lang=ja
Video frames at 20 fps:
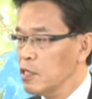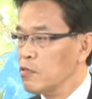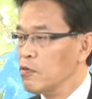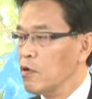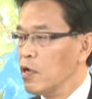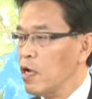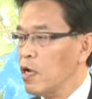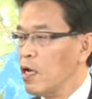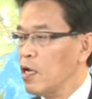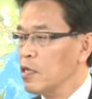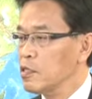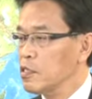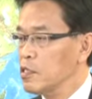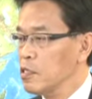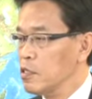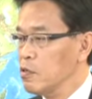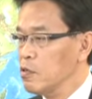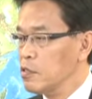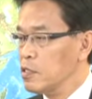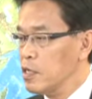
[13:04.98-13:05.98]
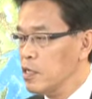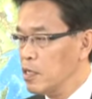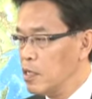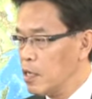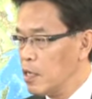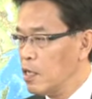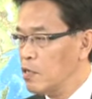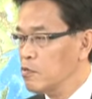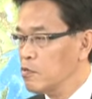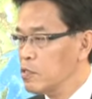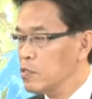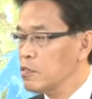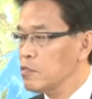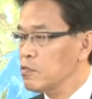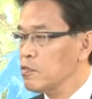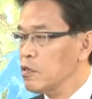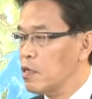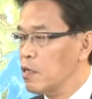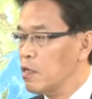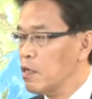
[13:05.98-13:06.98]
だとか、予算委員会優先
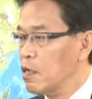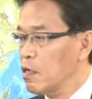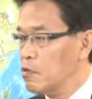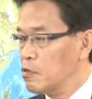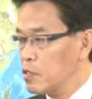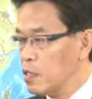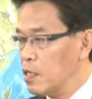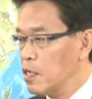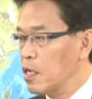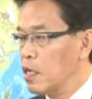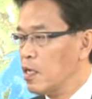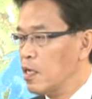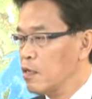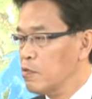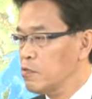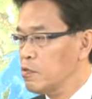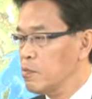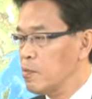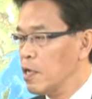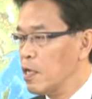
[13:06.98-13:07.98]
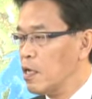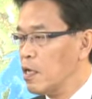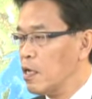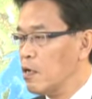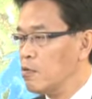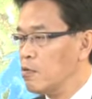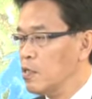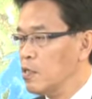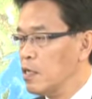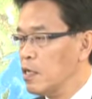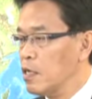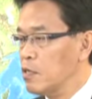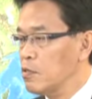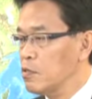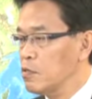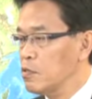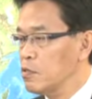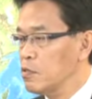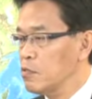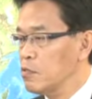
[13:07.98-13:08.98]
というのは、予算委員会含め各委員会
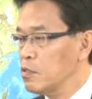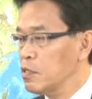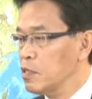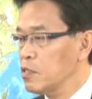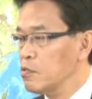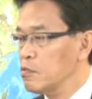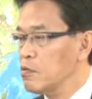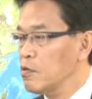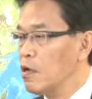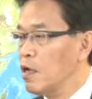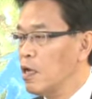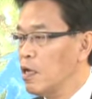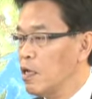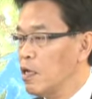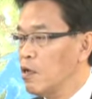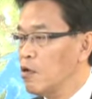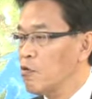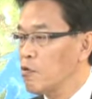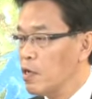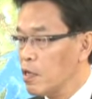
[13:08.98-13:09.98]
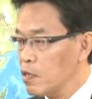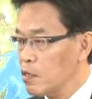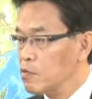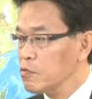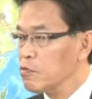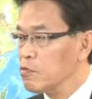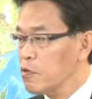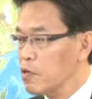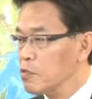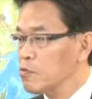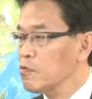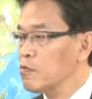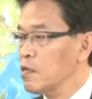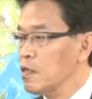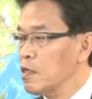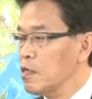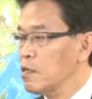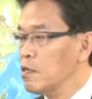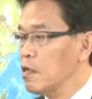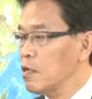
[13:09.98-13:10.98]
優先というのは、これはそれはそれ
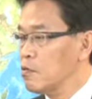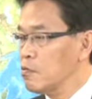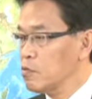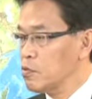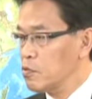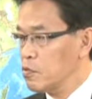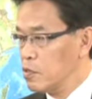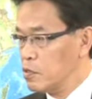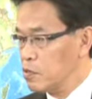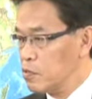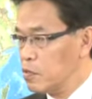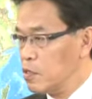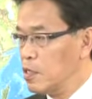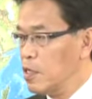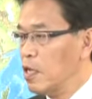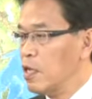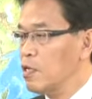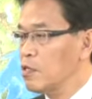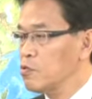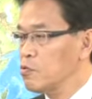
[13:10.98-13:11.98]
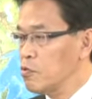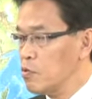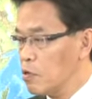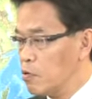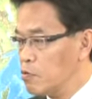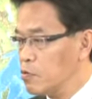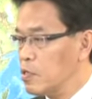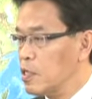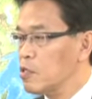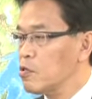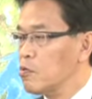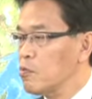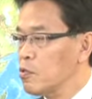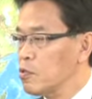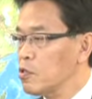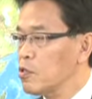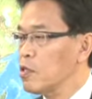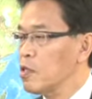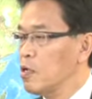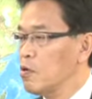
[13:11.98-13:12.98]
はあのそれそれで重要なことだと思っ
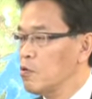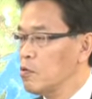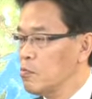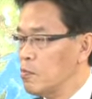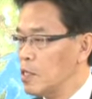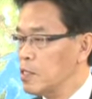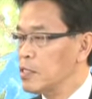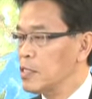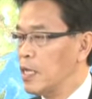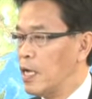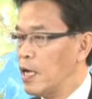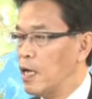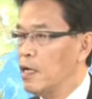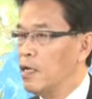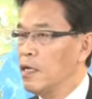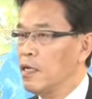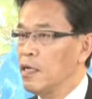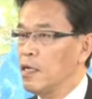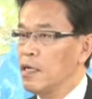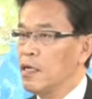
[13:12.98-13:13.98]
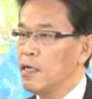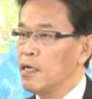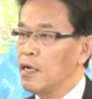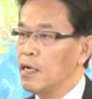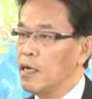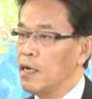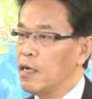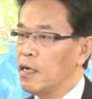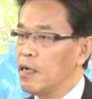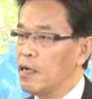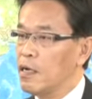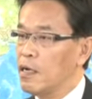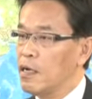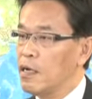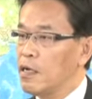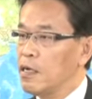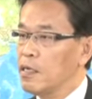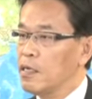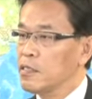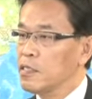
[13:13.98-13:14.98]
ておりますが。
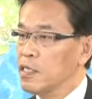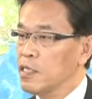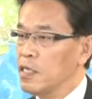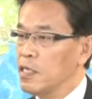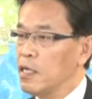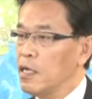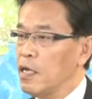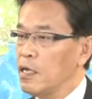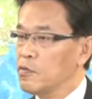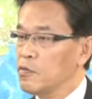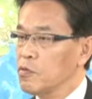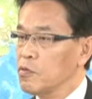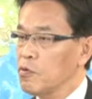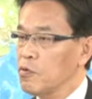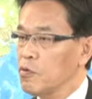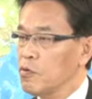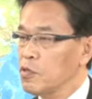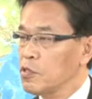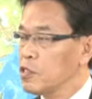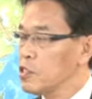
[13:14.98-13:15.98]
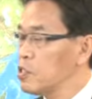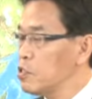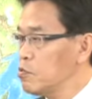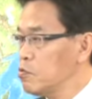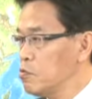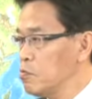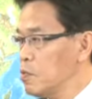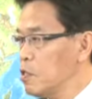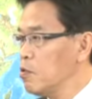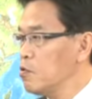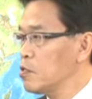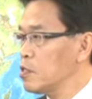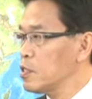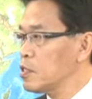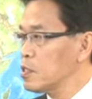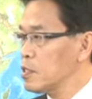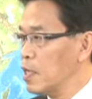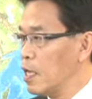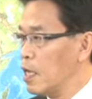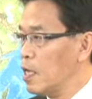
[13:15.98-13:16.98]
あぜひあのこの仕組みをで
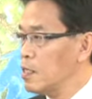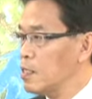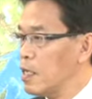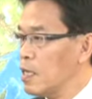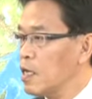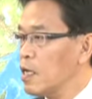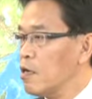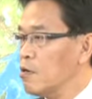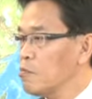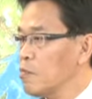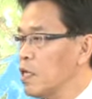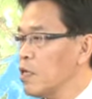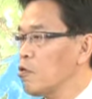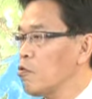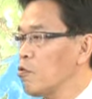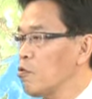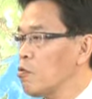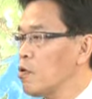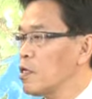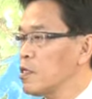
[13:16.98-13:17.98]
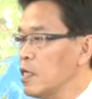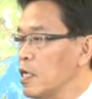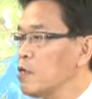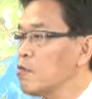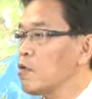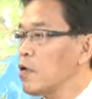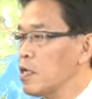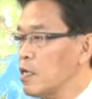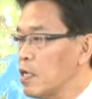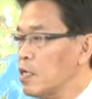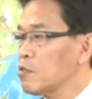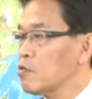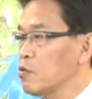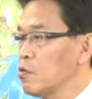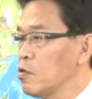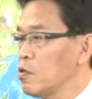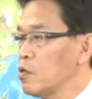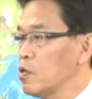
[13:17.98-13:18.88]
すねなんかうまい方法がないのかなと